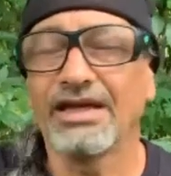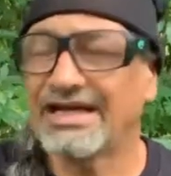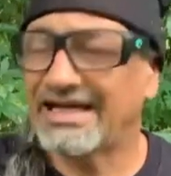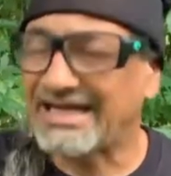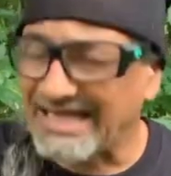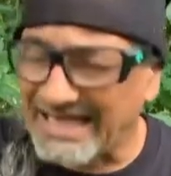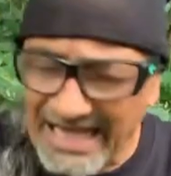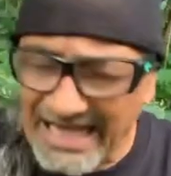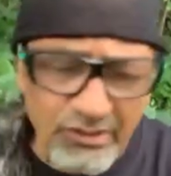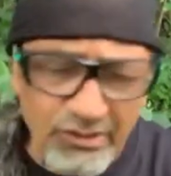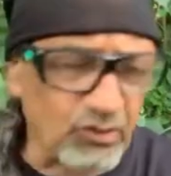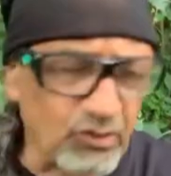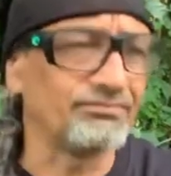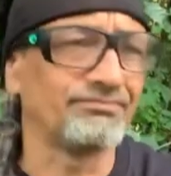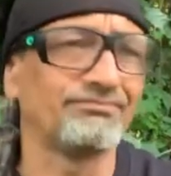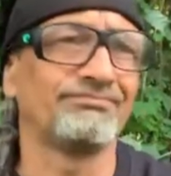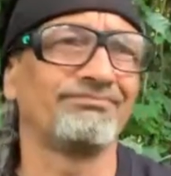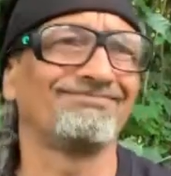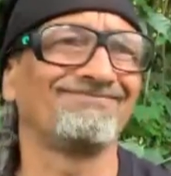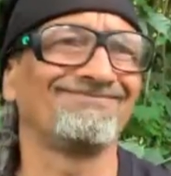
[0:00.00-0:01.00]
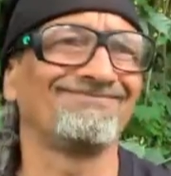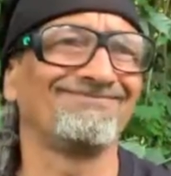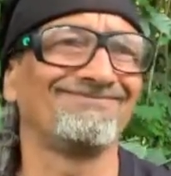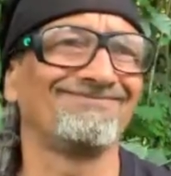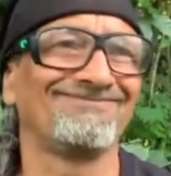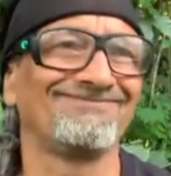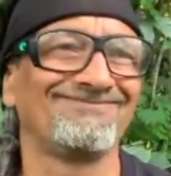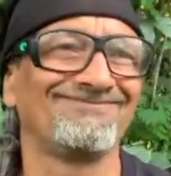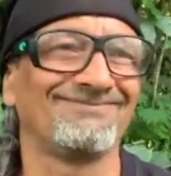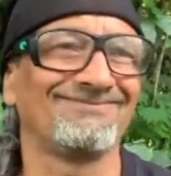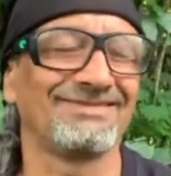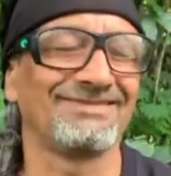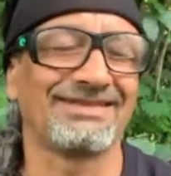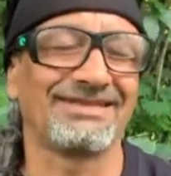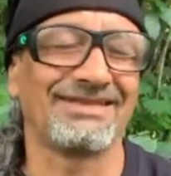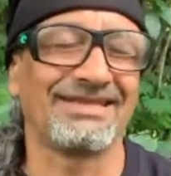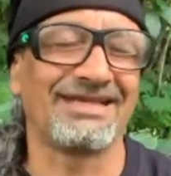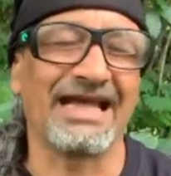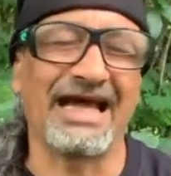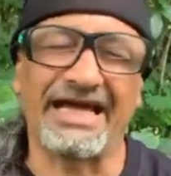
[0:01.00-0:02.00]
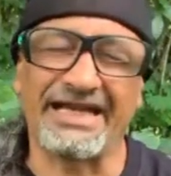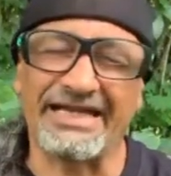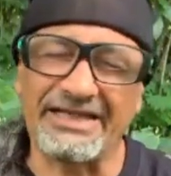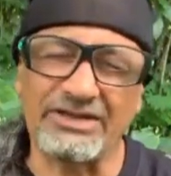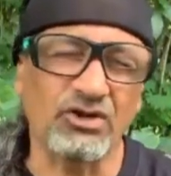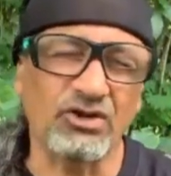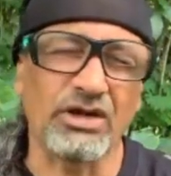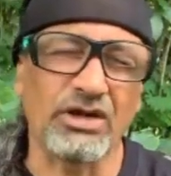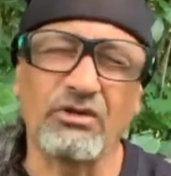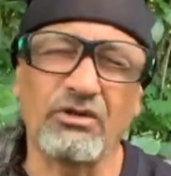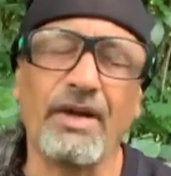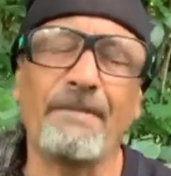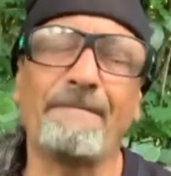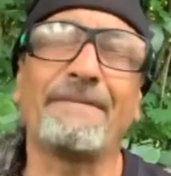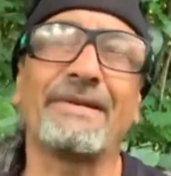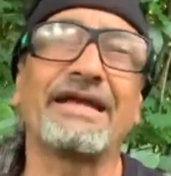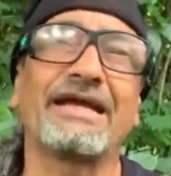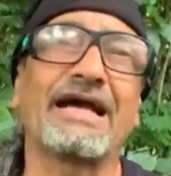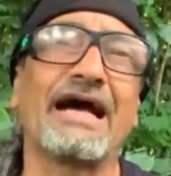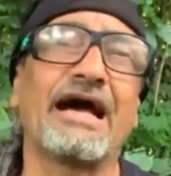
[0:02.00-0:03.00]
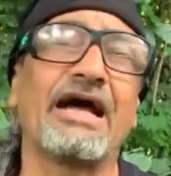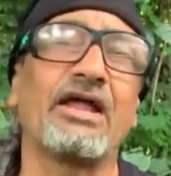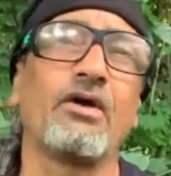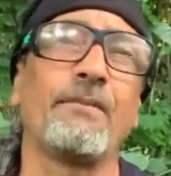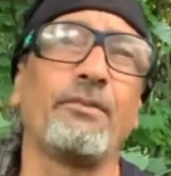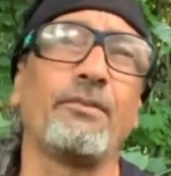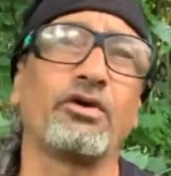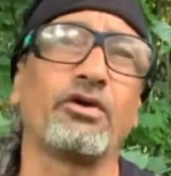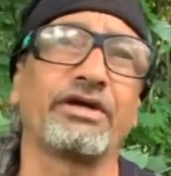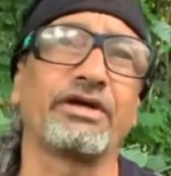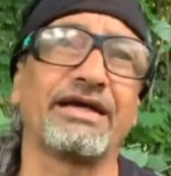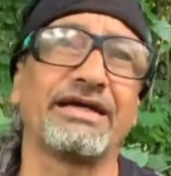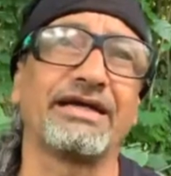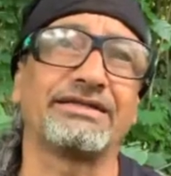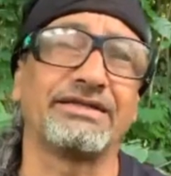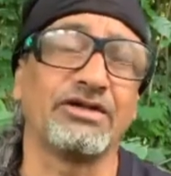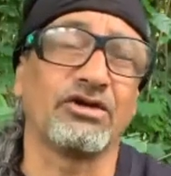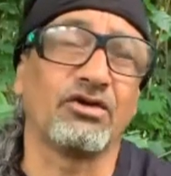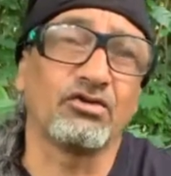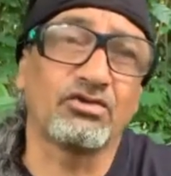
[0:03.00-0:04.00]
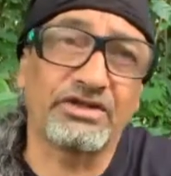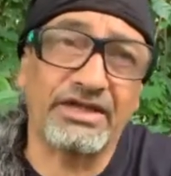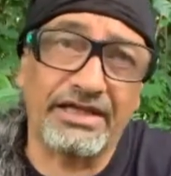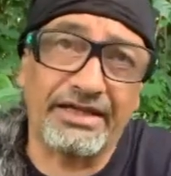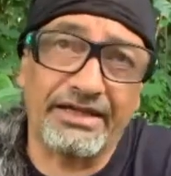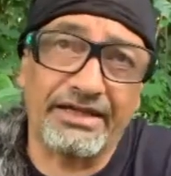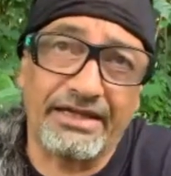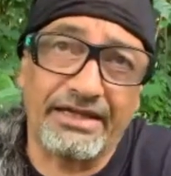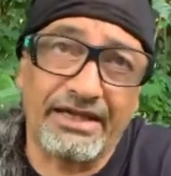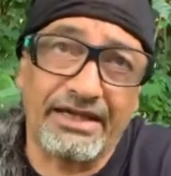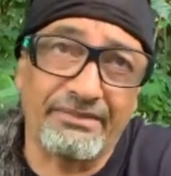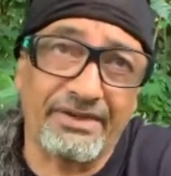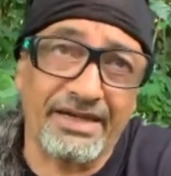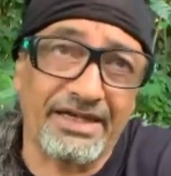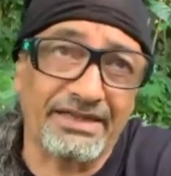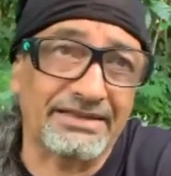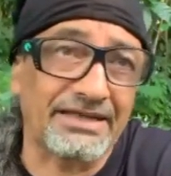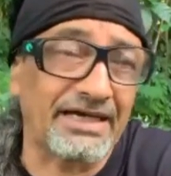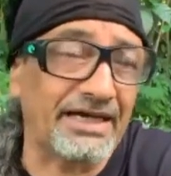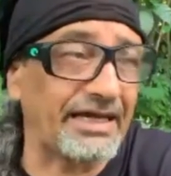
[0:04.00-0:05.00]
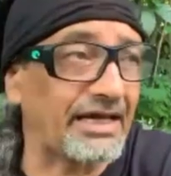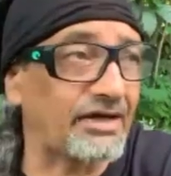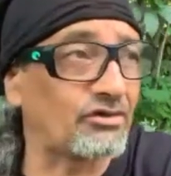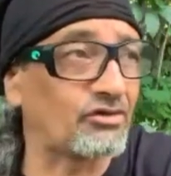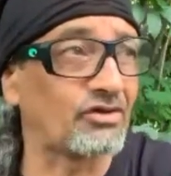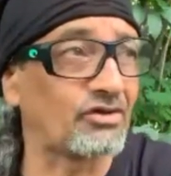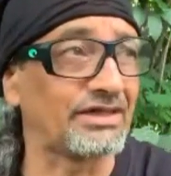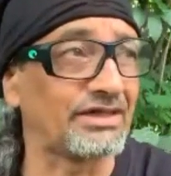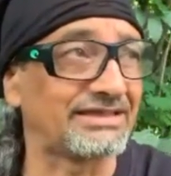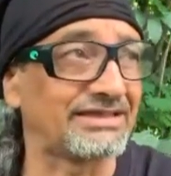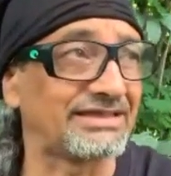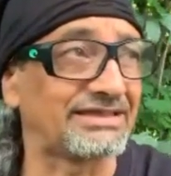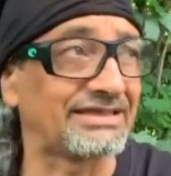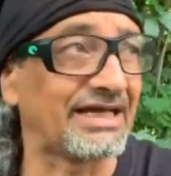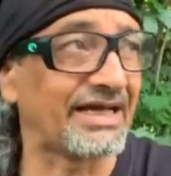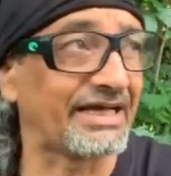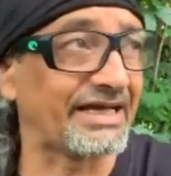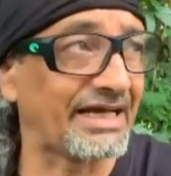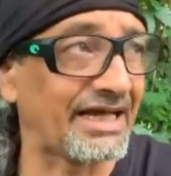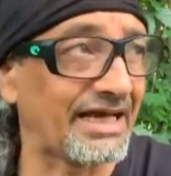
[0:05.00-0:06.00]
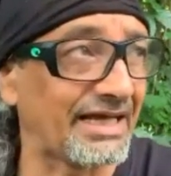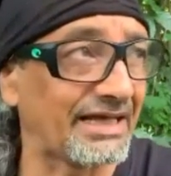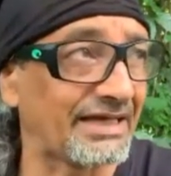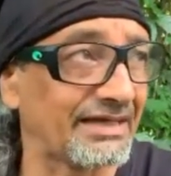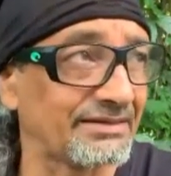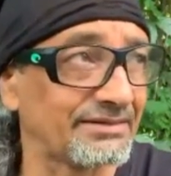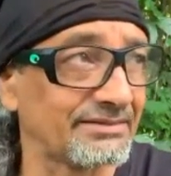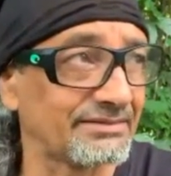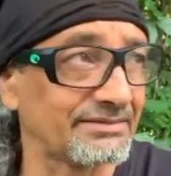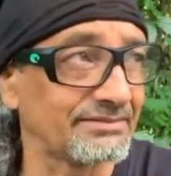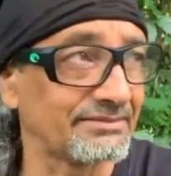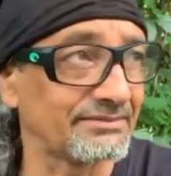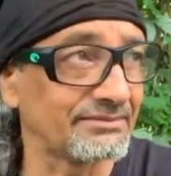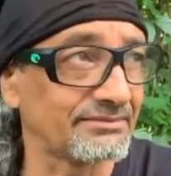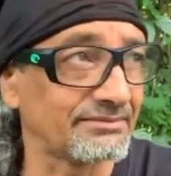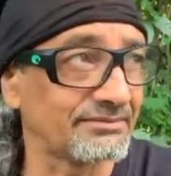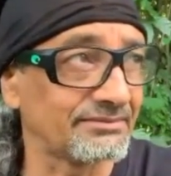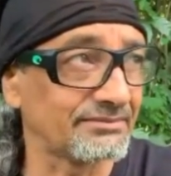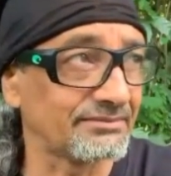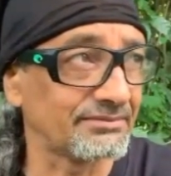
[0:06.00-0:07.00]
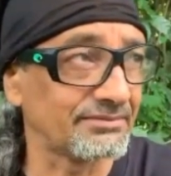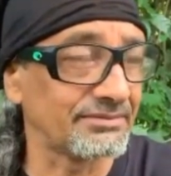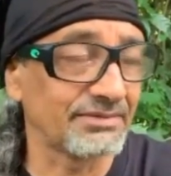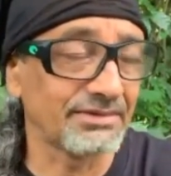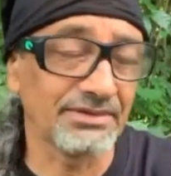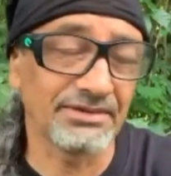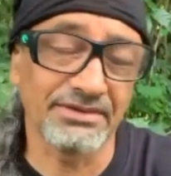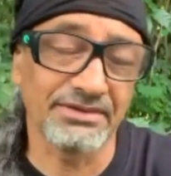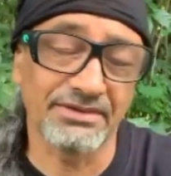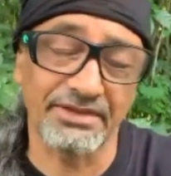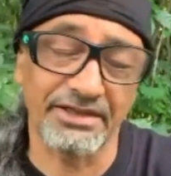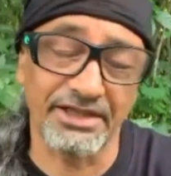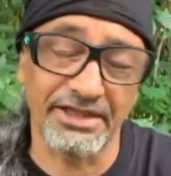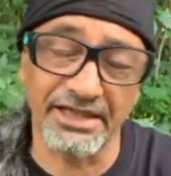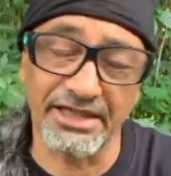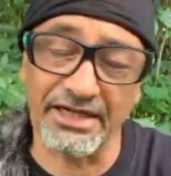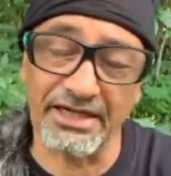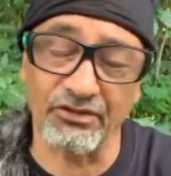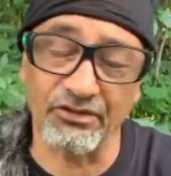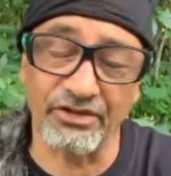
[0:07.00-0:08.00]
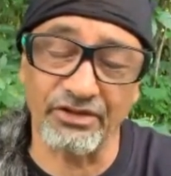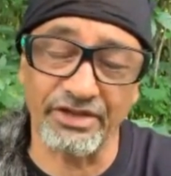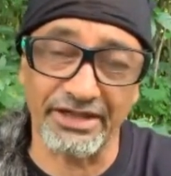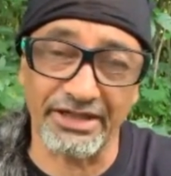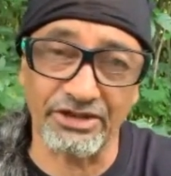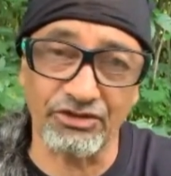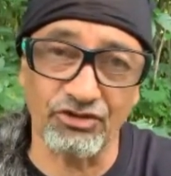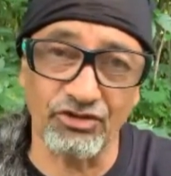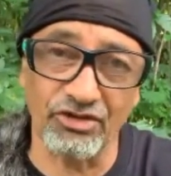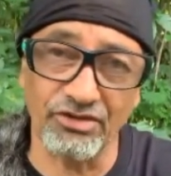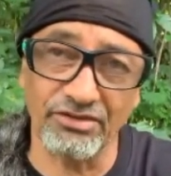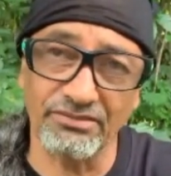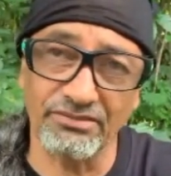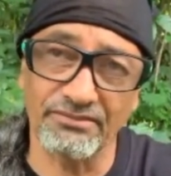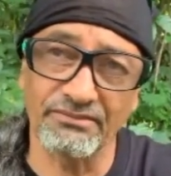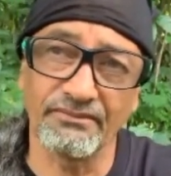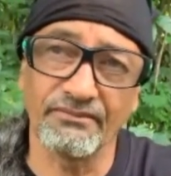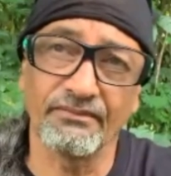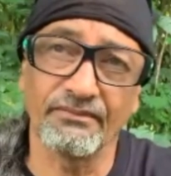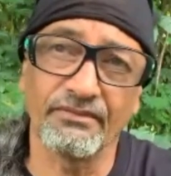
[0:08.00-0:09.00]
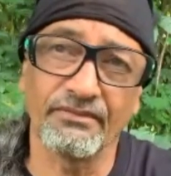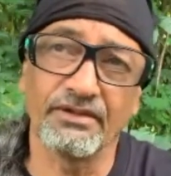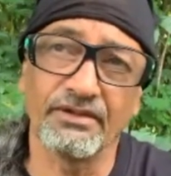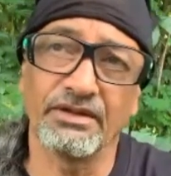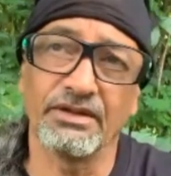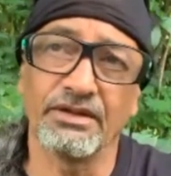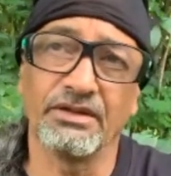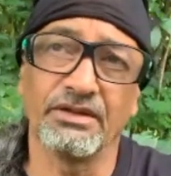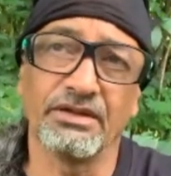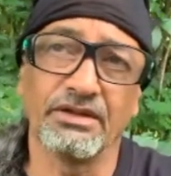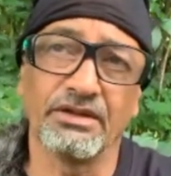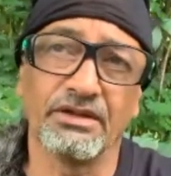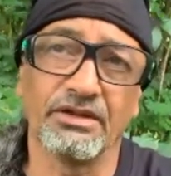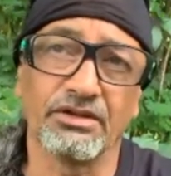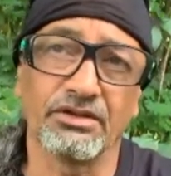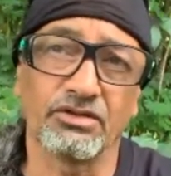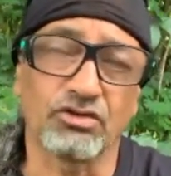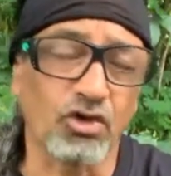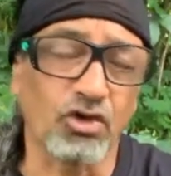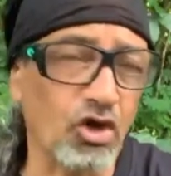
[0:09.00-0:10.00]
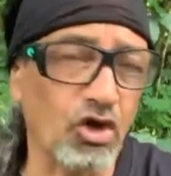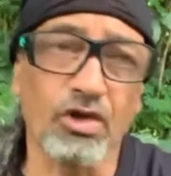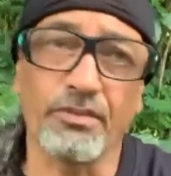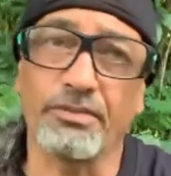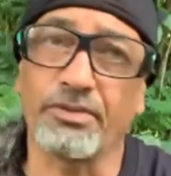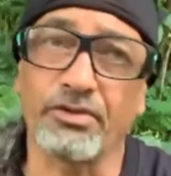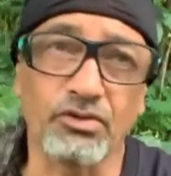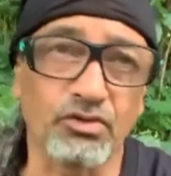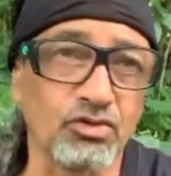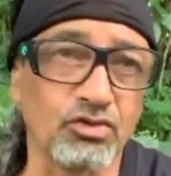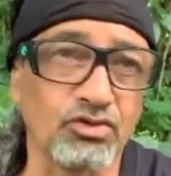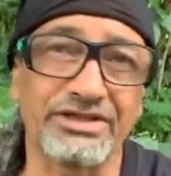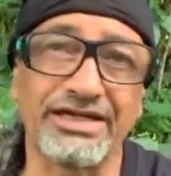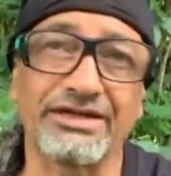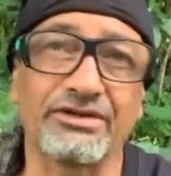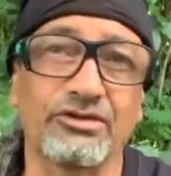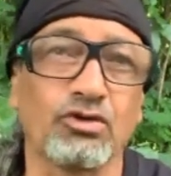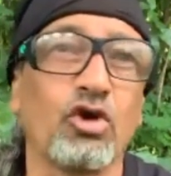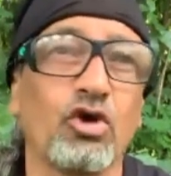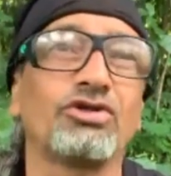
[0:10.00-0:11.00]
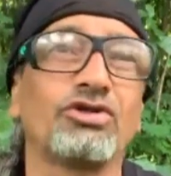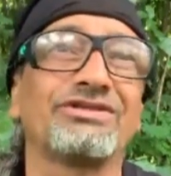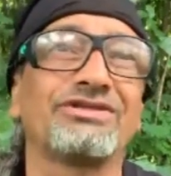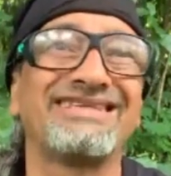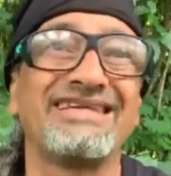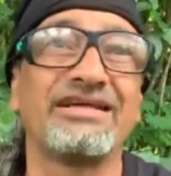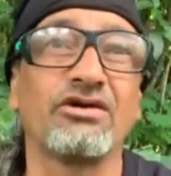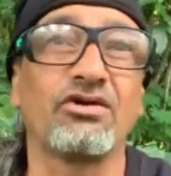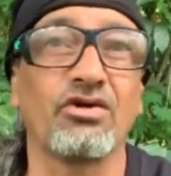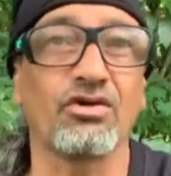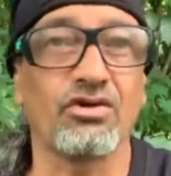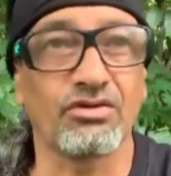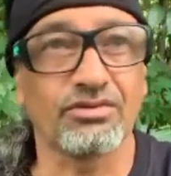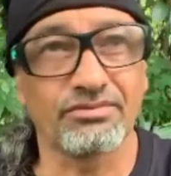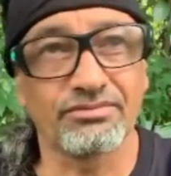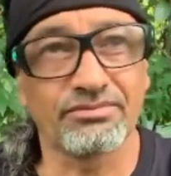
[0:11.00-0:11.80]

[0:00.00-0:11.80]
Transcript: Claro, clarito lo hemos explicado porque si no usted, el vegetariano no necesitaría hígado ni riñón. Todo produce tóxico.